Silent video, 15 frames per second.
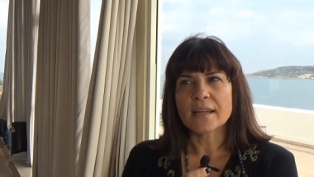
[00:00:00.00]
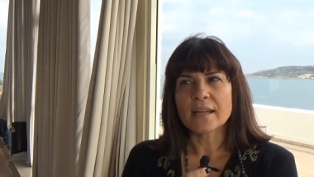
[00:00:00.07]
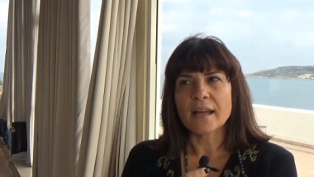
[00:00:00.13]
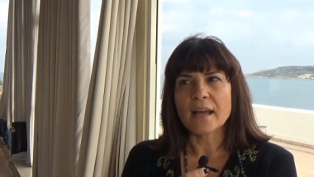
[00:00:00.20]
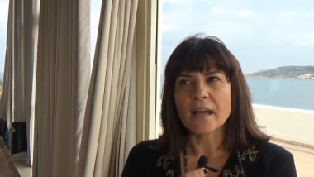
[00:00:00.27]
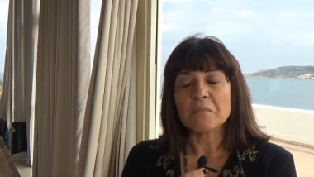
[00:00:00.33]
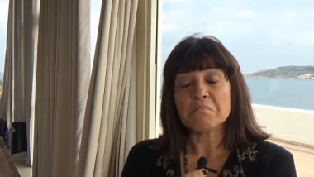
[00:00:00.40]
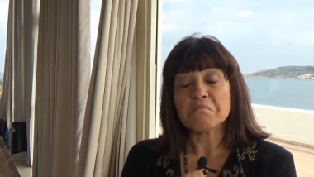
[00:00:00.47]

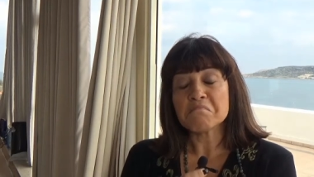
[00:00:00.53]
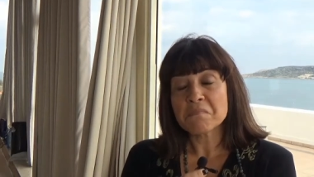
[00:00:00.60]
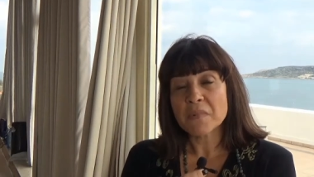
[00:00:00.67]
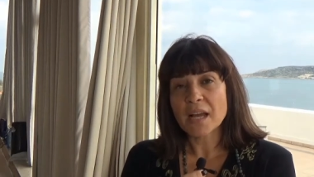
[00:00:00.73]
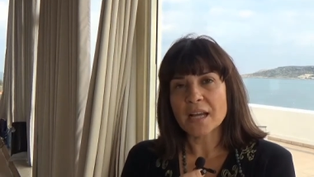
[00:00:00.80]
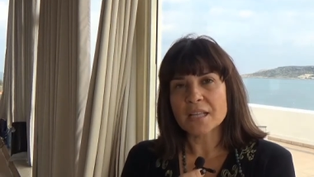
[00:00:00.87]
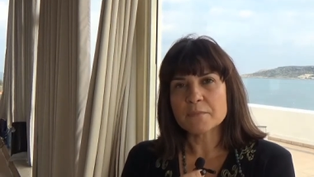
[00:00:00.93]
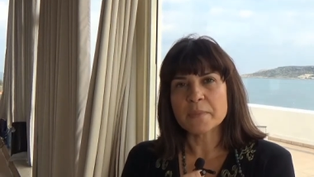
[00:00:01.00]
che
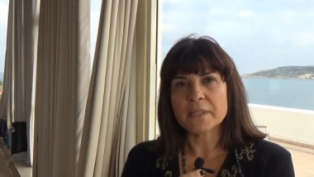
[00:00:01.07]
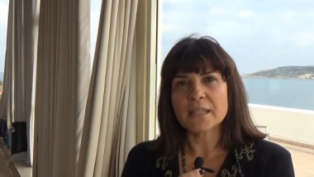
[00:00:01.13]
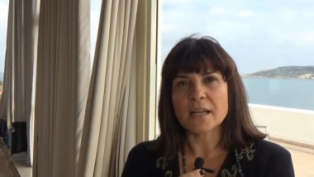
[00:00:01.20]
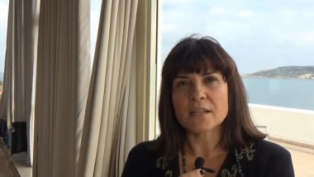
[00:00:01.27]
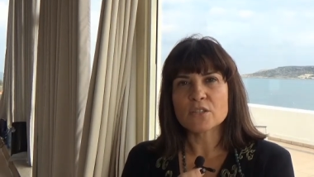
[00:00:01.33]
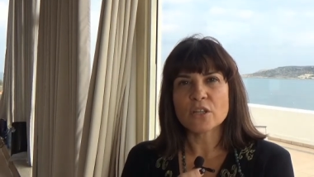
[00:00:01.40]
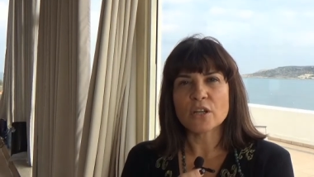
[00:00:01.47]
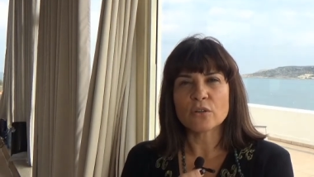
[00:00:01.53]

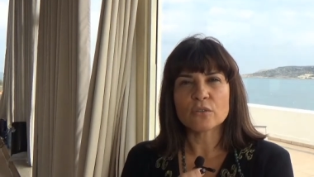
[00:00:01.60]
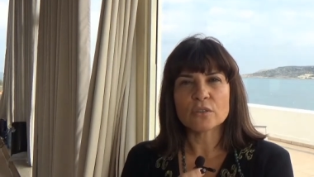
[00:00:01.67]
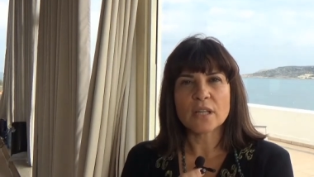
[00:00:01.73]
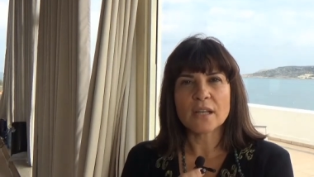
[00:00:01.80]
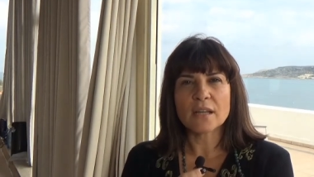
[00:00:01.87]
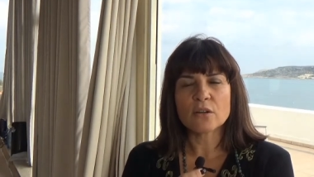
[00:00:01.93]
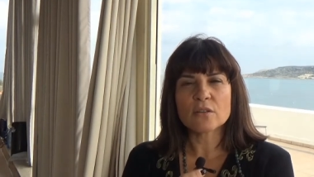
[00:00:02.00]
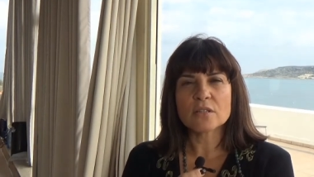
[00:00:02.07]
Caspita, c'erano
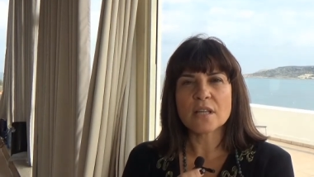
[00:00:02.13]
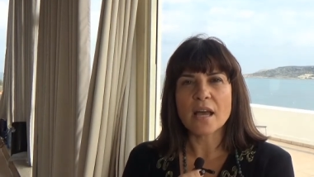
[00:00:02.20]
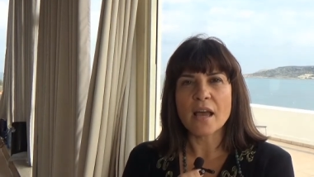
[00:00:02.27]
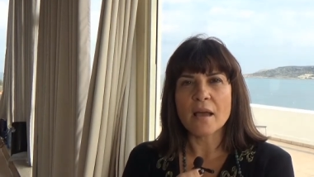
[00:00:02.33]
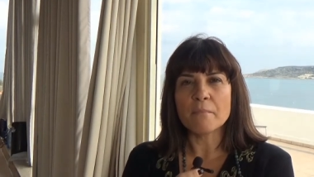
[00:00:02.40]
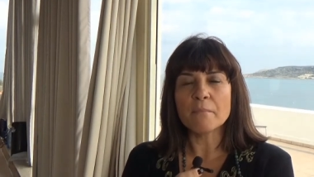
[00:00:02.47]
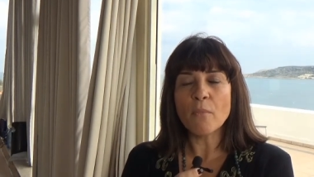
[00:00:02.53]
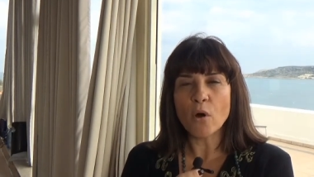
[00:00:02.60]
delle
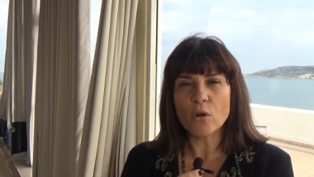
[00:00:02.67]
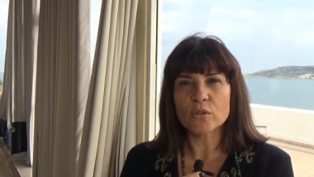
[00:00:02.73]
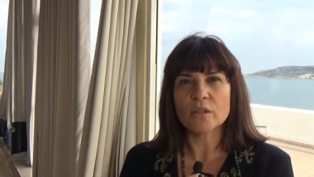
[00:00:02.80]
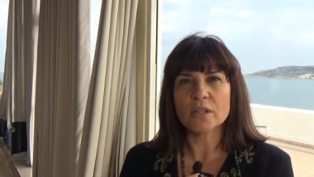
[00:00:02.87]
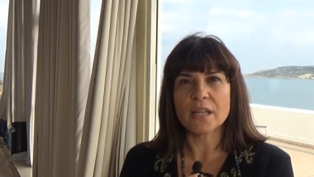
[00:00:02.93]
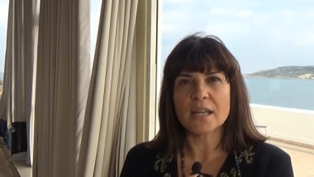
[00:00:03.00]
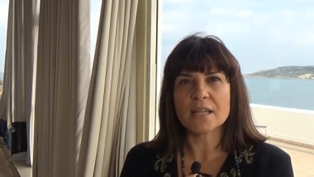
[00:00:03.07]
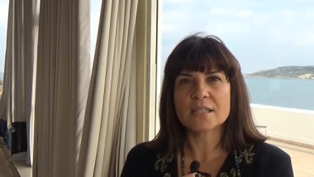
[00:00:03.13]
cose molto
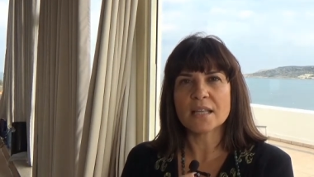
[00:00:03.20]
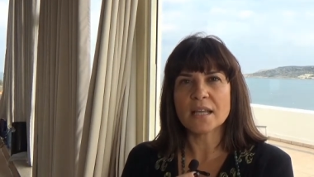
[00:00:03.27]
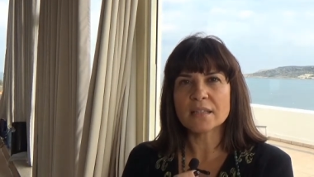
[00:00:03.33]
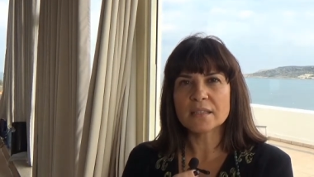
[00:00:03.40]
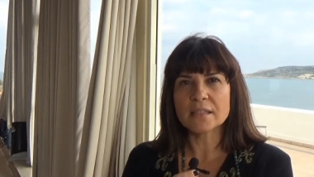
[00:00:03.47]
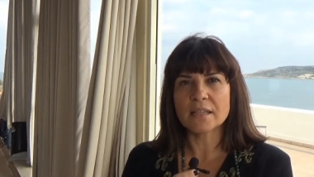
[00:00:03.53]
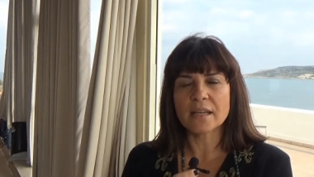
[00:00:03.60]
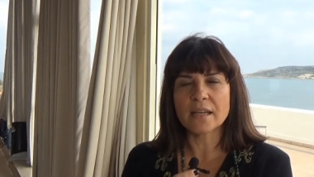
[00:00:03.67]

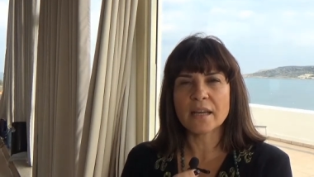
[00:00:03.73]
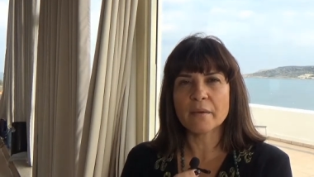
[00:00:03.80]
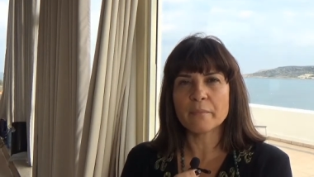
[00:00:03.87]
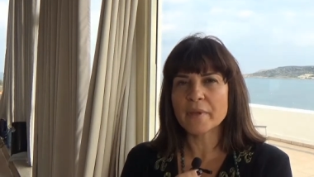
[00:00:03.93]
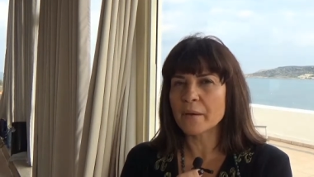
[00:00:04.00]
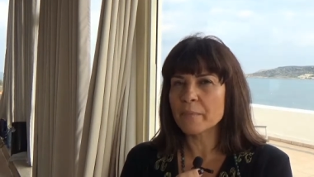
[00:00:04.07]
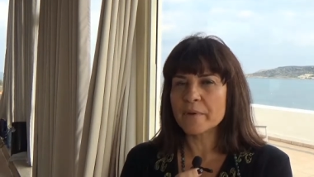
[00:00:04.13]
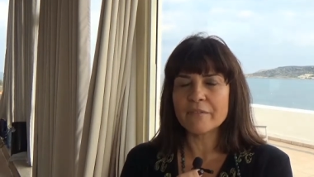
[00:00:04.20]
interessanti che
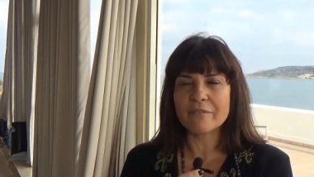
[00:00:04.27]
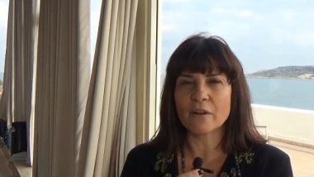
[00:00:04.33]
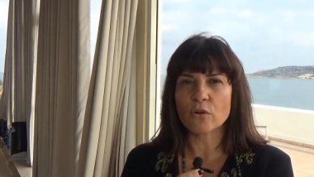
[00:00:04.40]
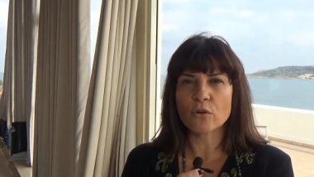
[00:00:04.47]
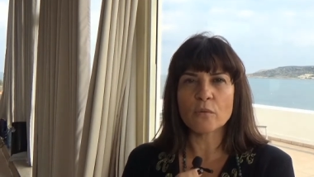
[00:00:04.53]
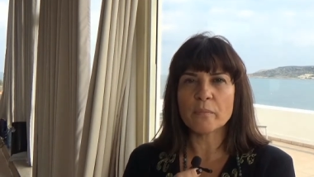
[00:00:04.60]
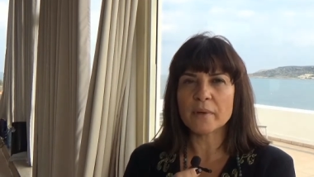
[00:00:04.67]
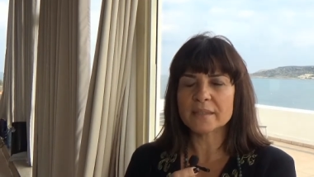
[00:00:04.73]
mi
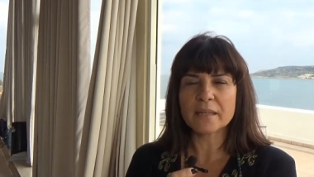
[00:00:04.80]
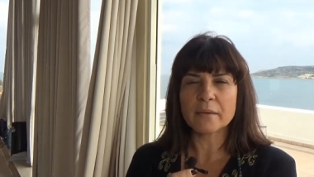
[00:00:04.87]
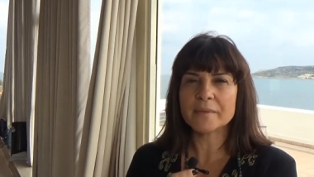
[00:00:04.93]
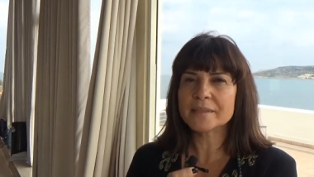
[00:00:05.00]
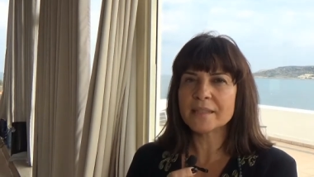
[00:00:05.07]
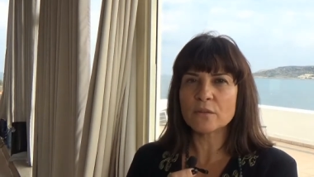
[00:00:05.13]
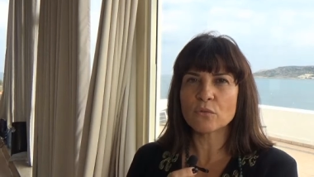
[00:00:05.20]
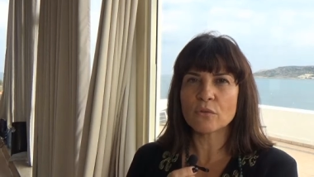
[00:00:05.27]
aprivano
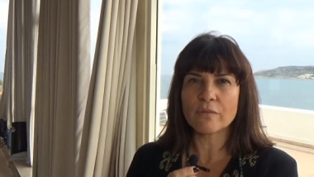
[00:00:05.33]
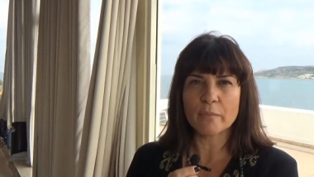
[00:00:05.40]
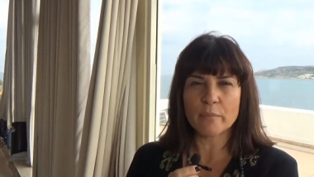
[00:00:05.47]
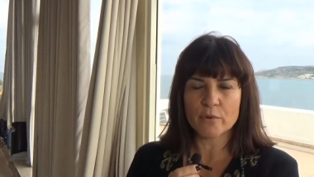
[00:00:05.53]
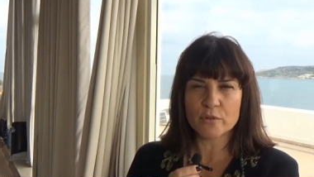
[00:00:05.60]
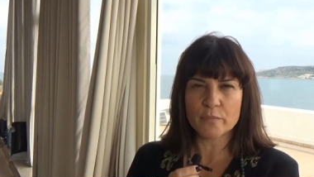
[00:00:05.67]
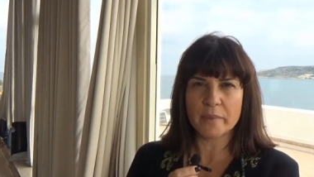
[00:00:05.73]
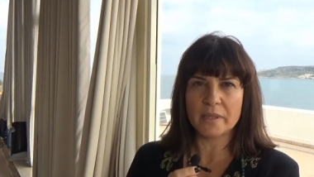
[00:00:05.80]
completamente nuove
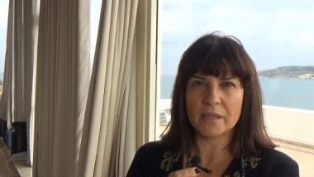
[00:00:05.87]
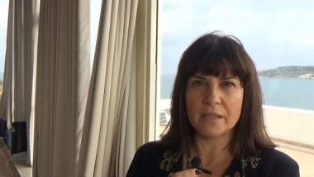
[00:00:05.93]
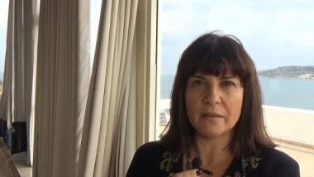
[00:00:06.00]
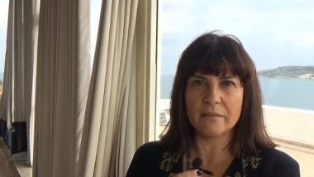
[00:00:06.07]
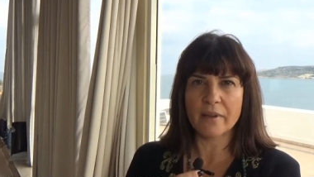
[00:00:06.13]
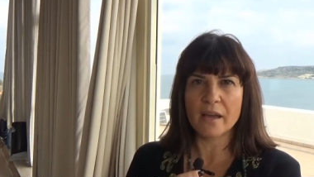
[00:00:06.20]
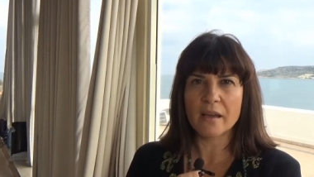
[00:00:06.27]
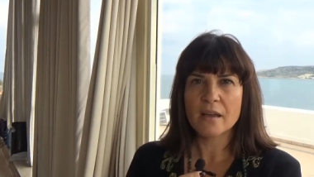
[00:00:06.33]

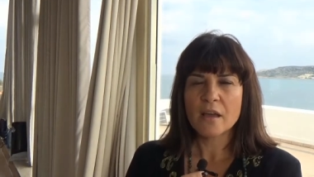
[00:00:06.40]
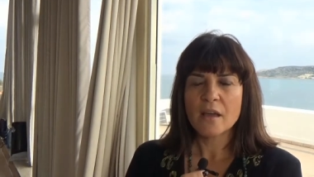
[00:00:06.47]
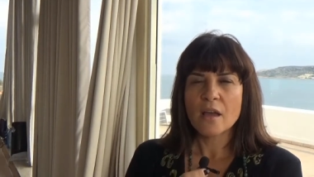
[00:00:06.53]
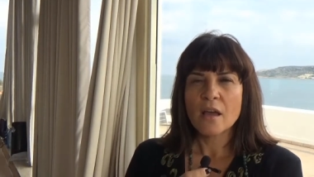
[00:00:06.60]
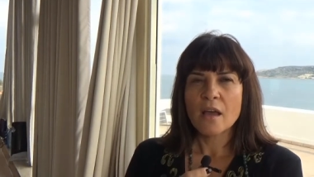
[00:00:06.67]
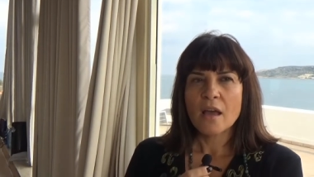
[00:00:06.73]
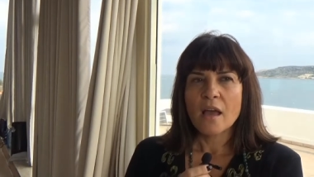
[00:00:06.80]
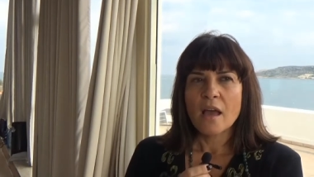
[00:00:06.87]
prospettive.
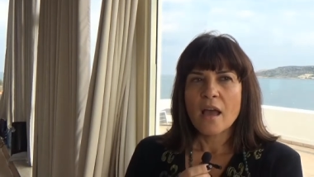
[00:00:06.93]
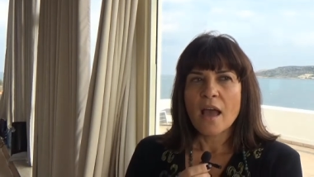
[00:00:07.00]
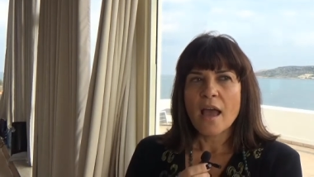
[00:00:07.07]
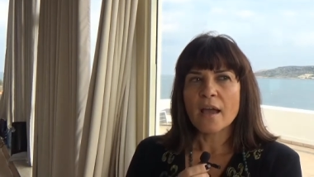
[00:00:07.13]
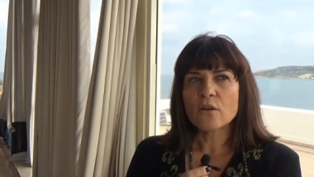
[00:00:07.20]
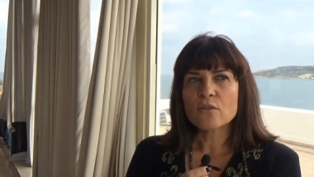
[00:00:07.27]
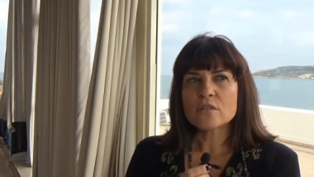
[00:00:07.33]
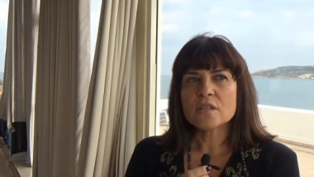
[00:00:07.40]

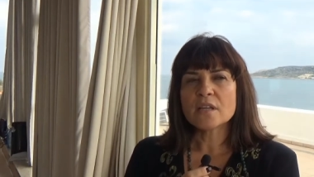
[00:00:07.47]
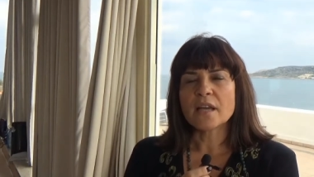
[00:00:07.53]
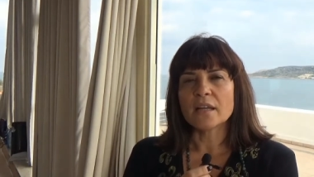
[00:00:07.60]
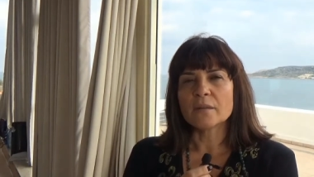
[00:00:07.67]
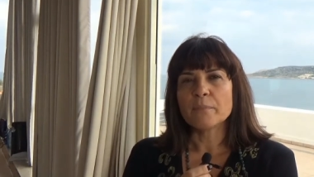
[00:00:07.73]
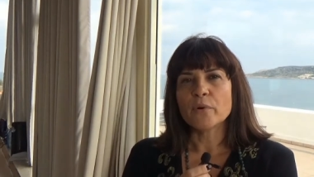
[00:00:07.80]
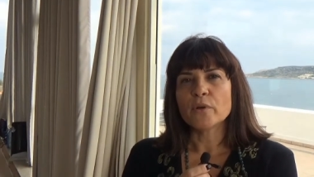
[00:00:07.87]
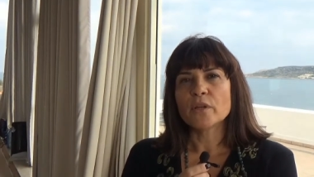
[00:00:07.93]
È così
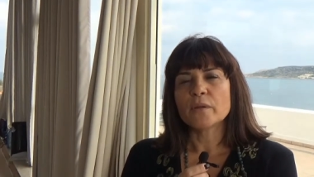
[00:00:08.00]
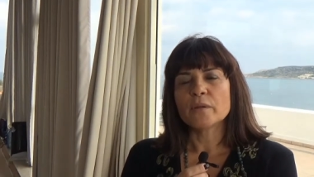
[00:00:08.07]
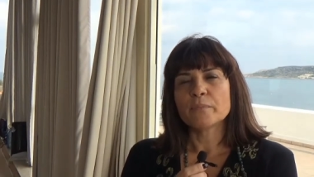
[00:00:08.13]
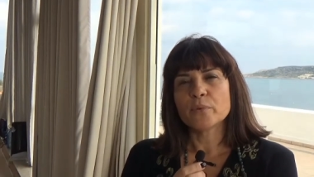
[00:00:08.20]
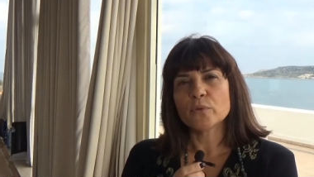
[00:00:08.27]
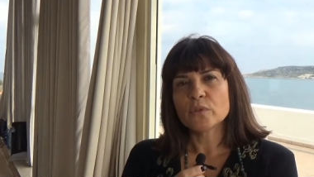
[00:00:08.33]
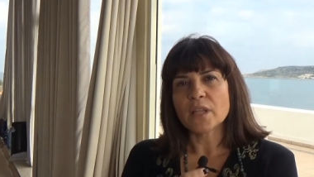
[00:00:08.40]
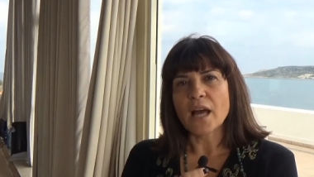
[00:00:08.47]
che poi
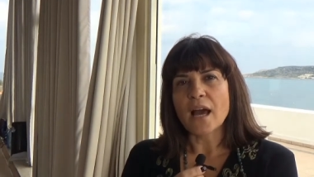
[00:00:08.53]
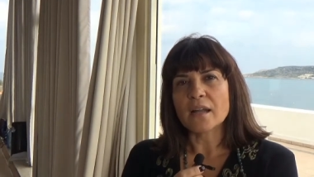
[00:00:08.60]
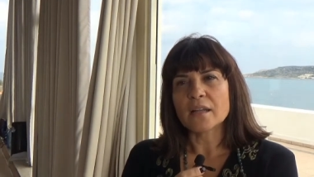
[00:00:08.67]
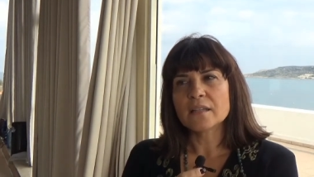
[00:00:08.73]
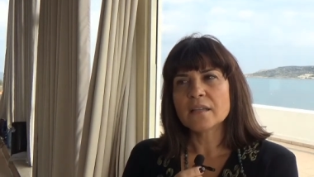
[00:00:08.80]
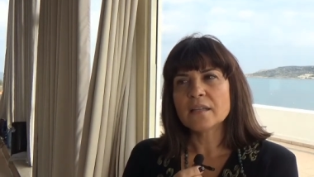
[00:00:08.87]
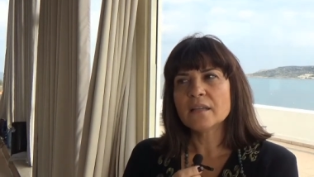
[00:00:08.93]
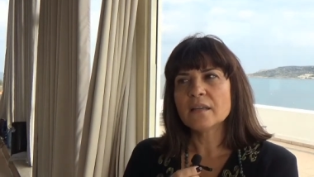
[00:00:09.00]
più
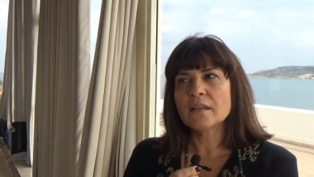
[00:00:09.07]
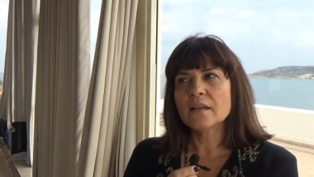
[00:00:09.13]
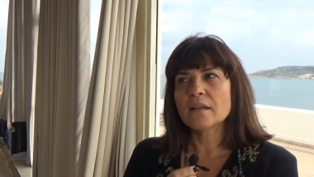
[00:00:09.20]
tardi